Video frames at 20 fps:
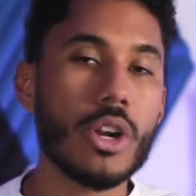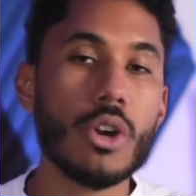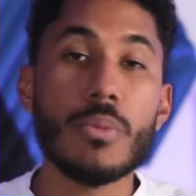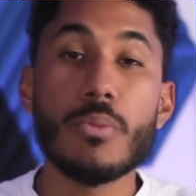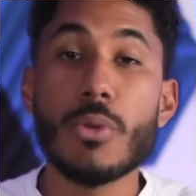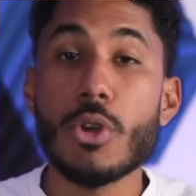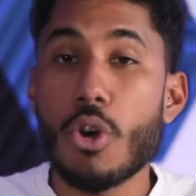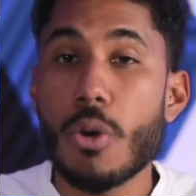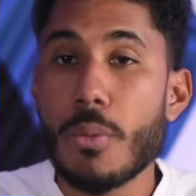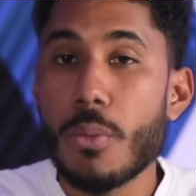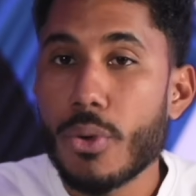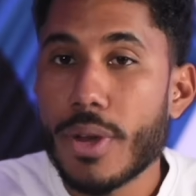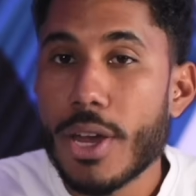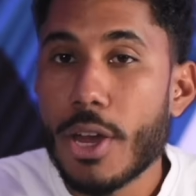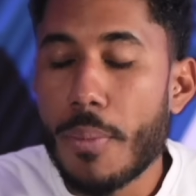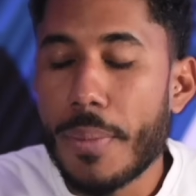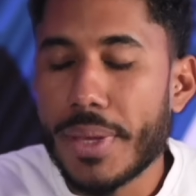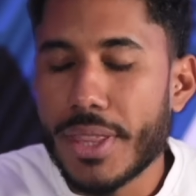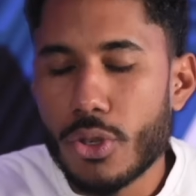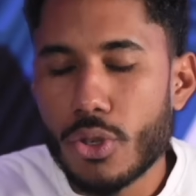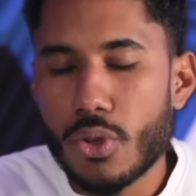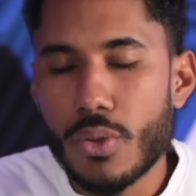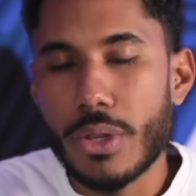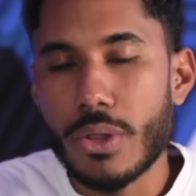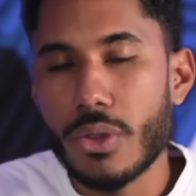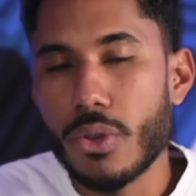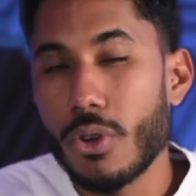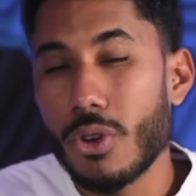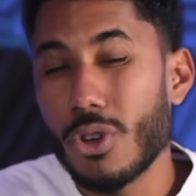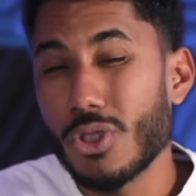error muy común que cometen
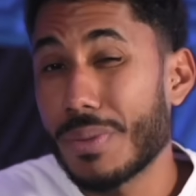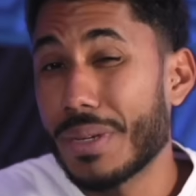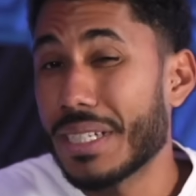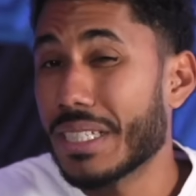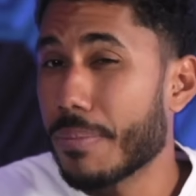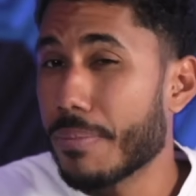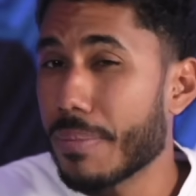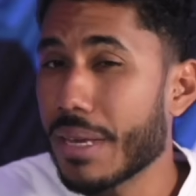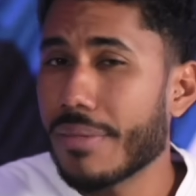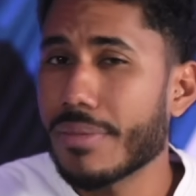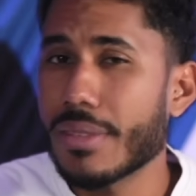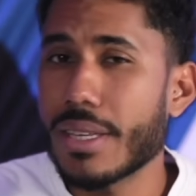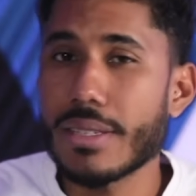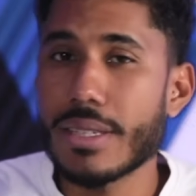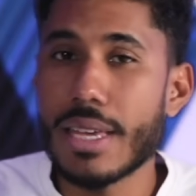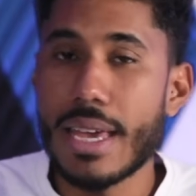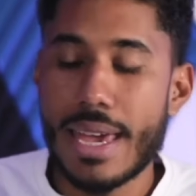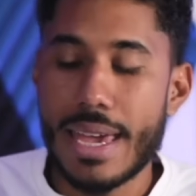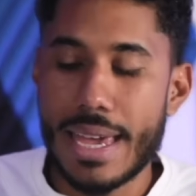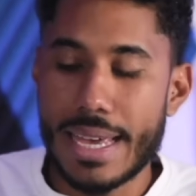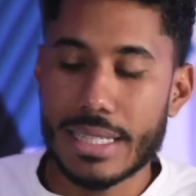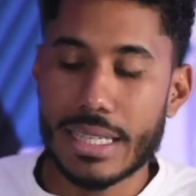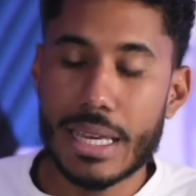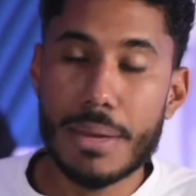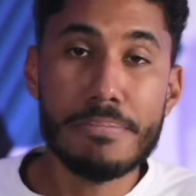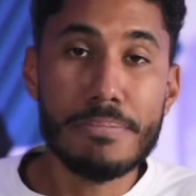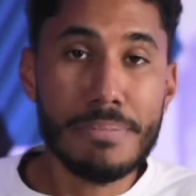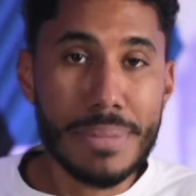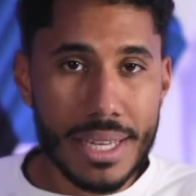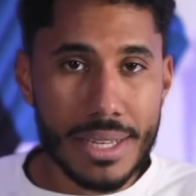sobre todo los principiantes es
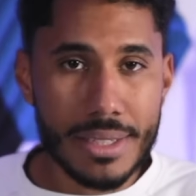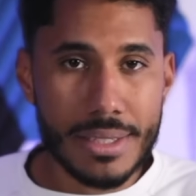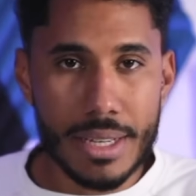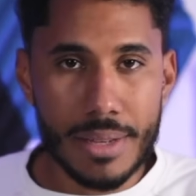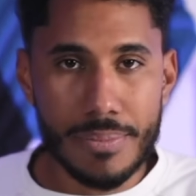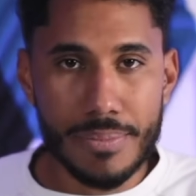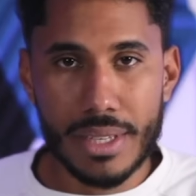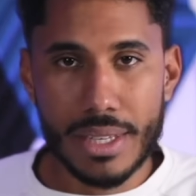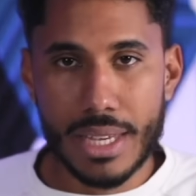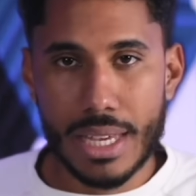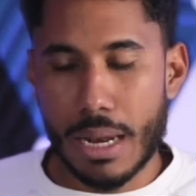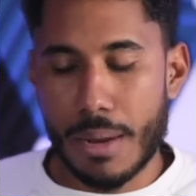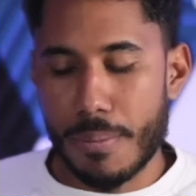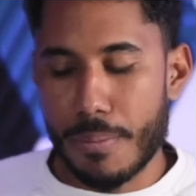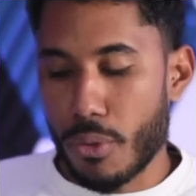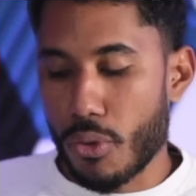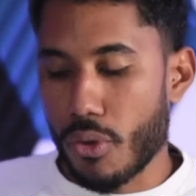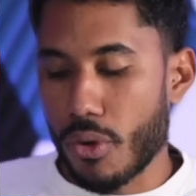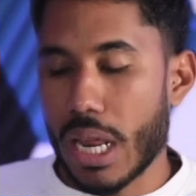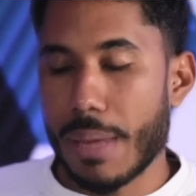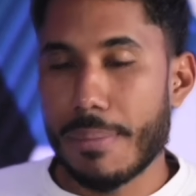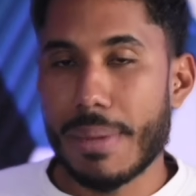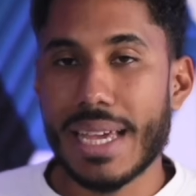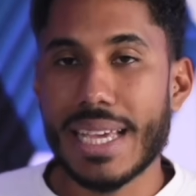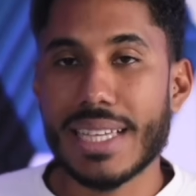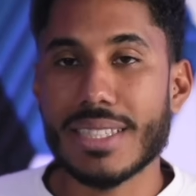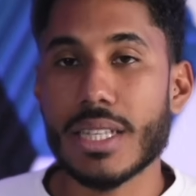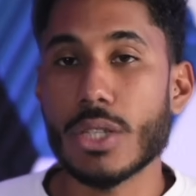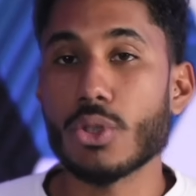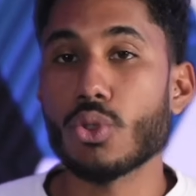que piensan que el problema
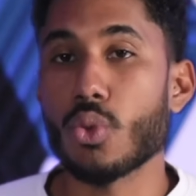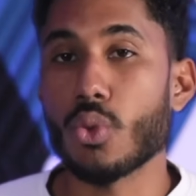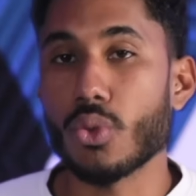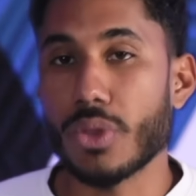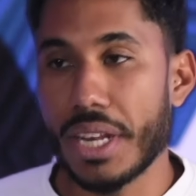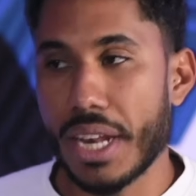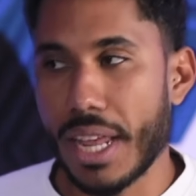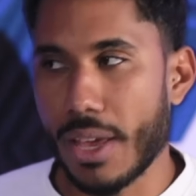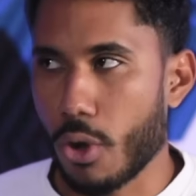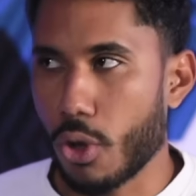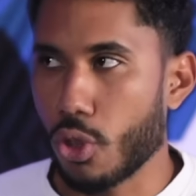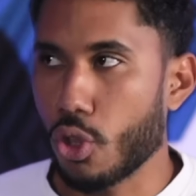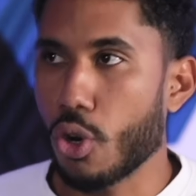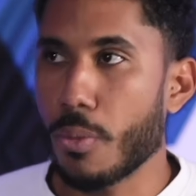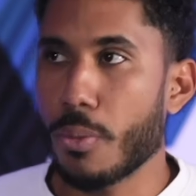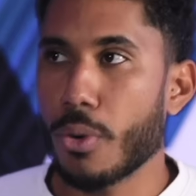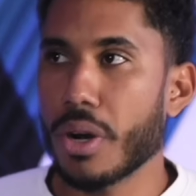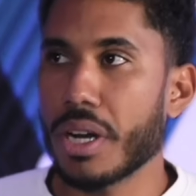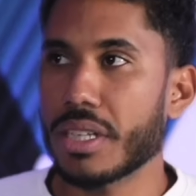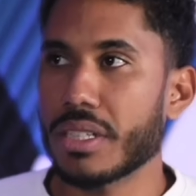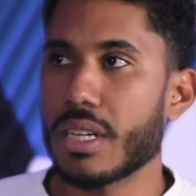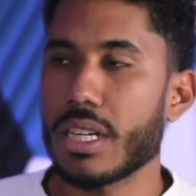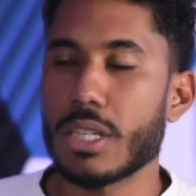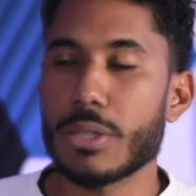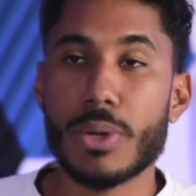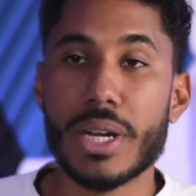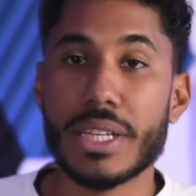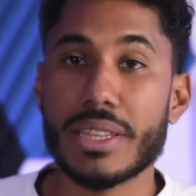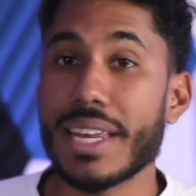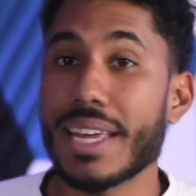está en su rutina y cuando no progresan
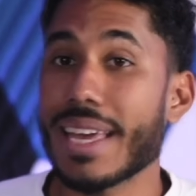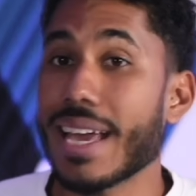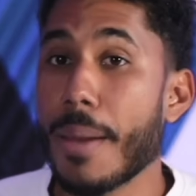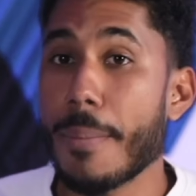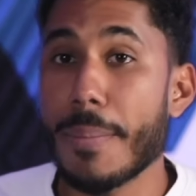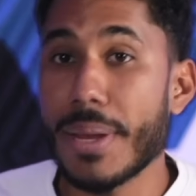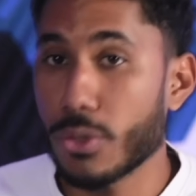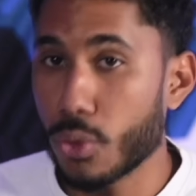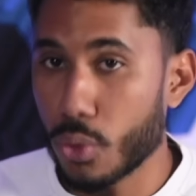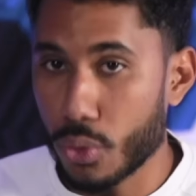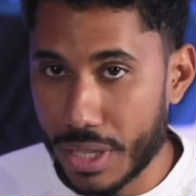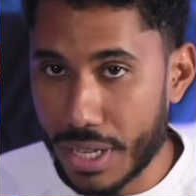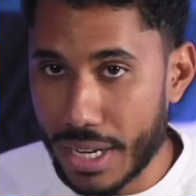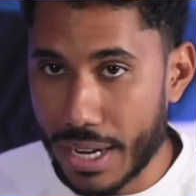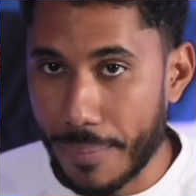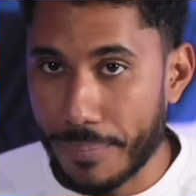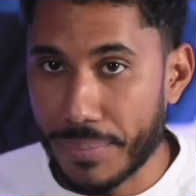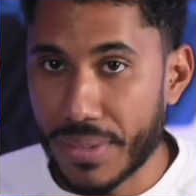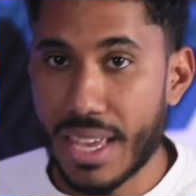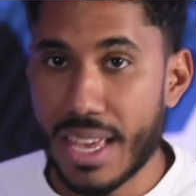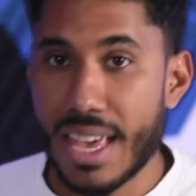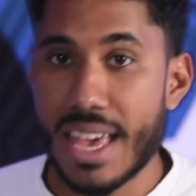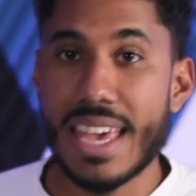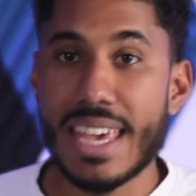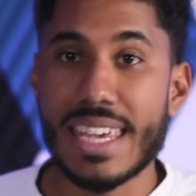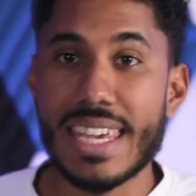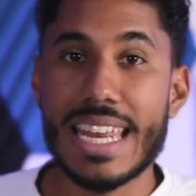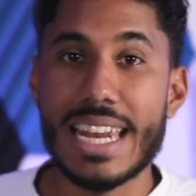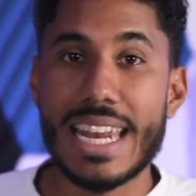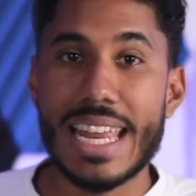es porque tienen que cambiar su rutina.
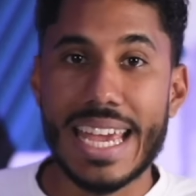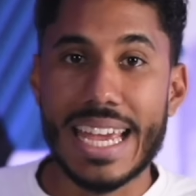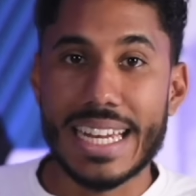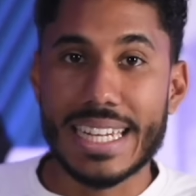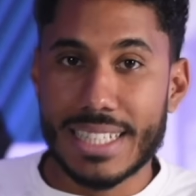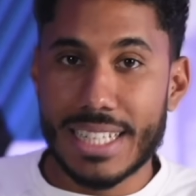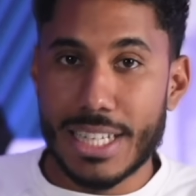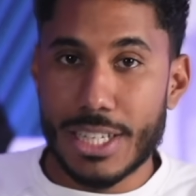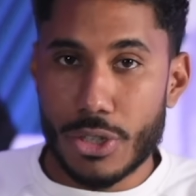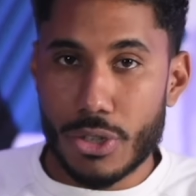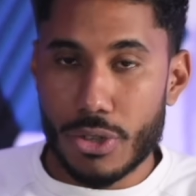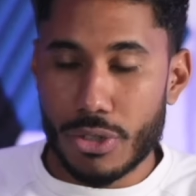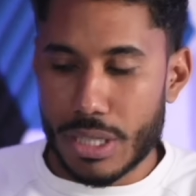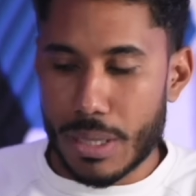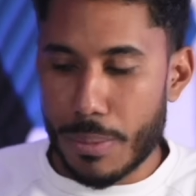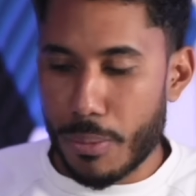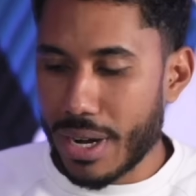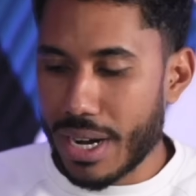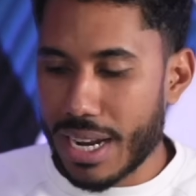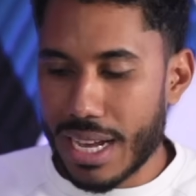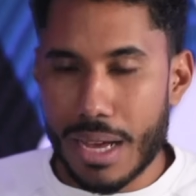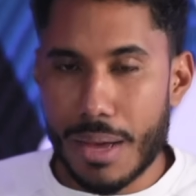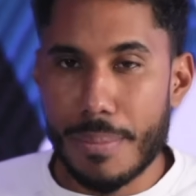Y el ejercicio y se ponen a